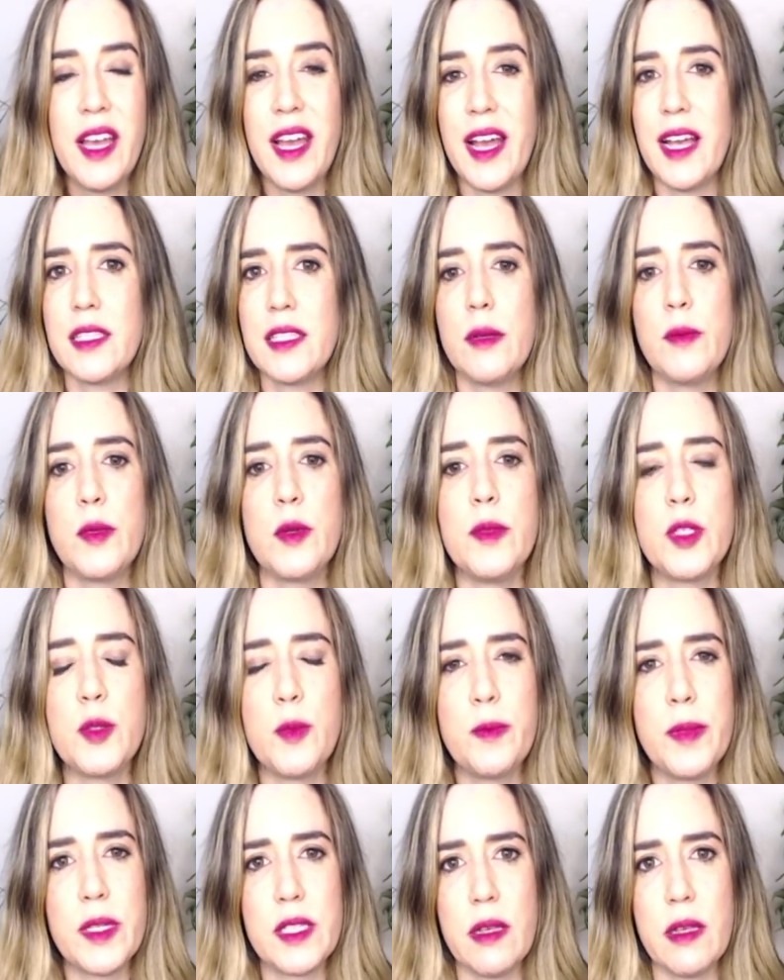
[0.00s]
É sempre o
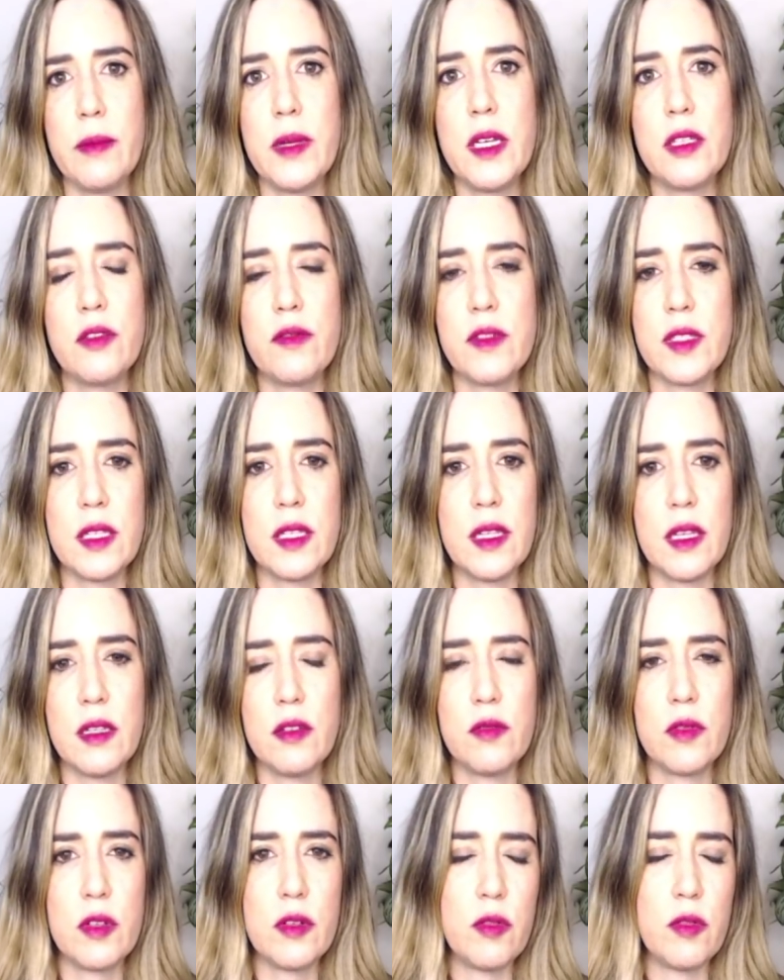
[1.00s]
mesmo pensamento que você
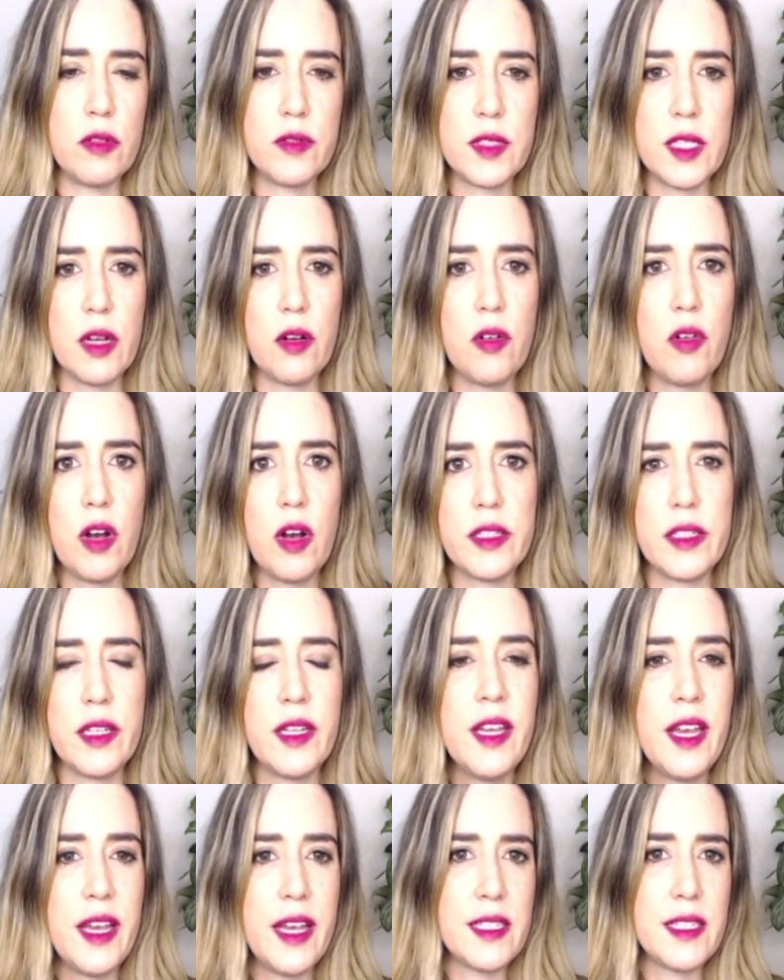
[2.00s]
tem quando você acorda,
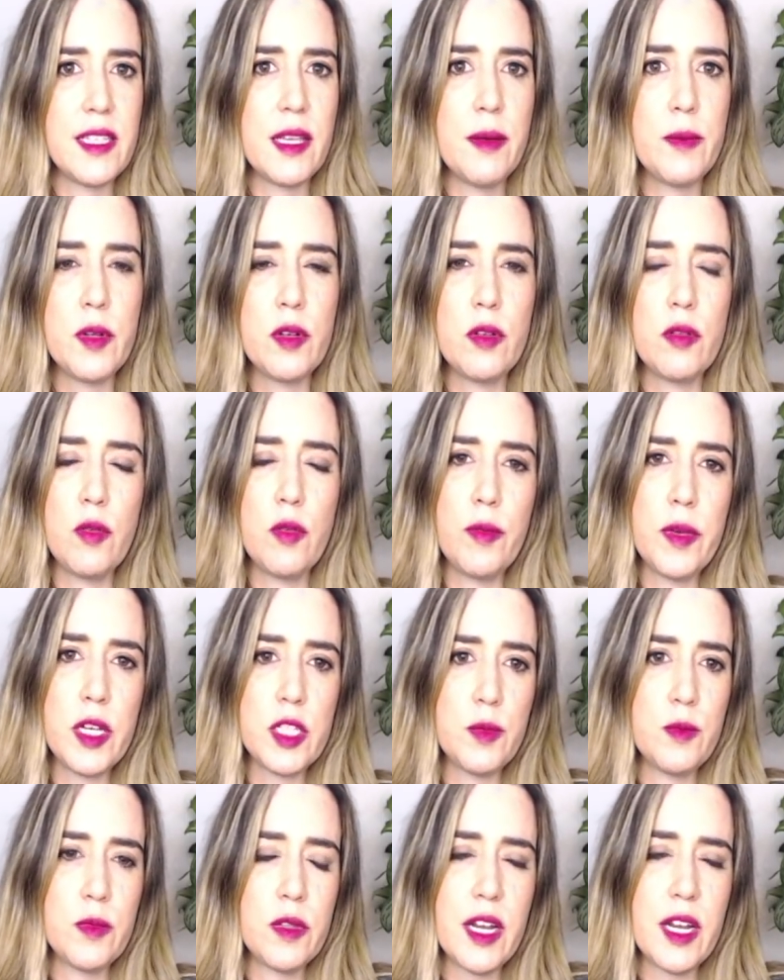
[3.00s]
é sempre o
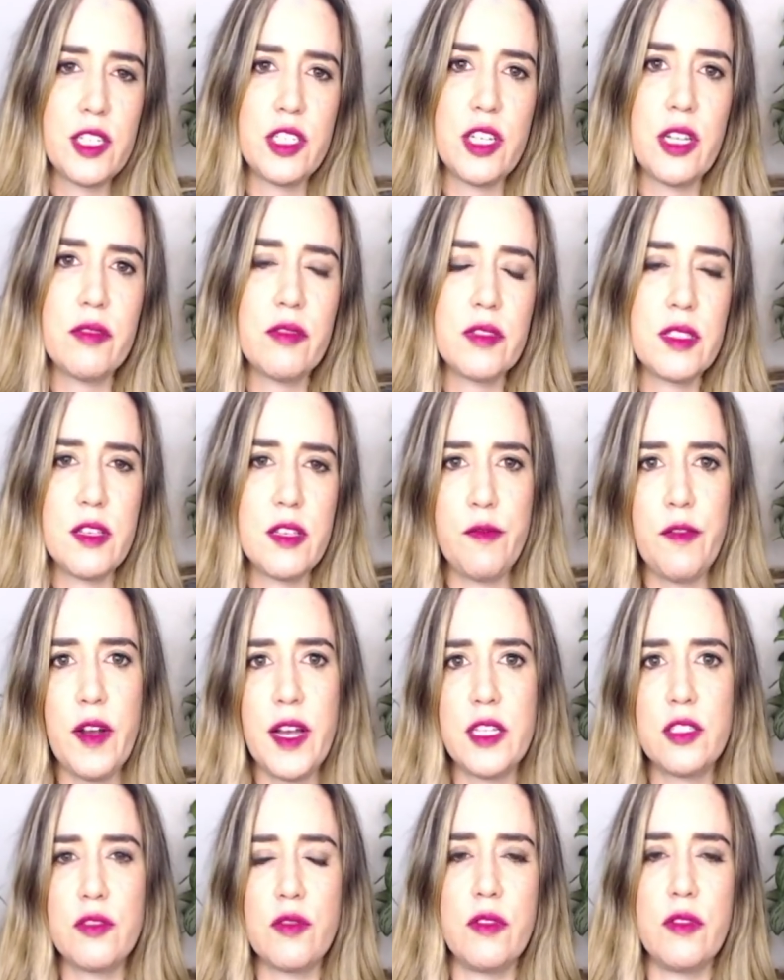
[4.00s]
mesmo trajeto que você
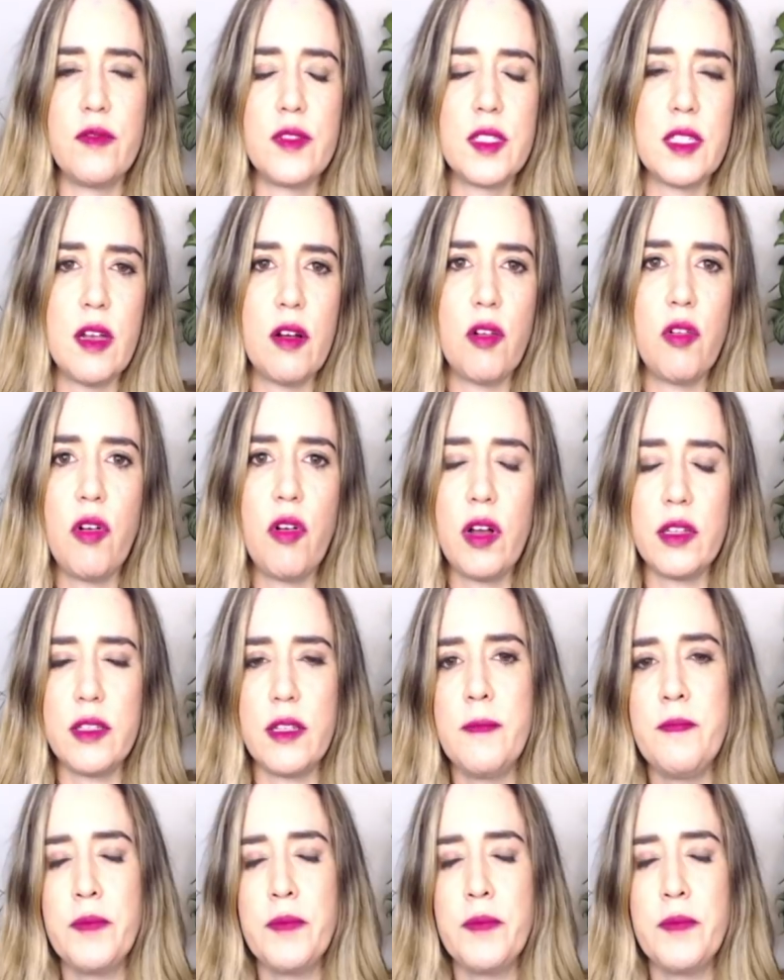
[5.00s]
faz quando você acorda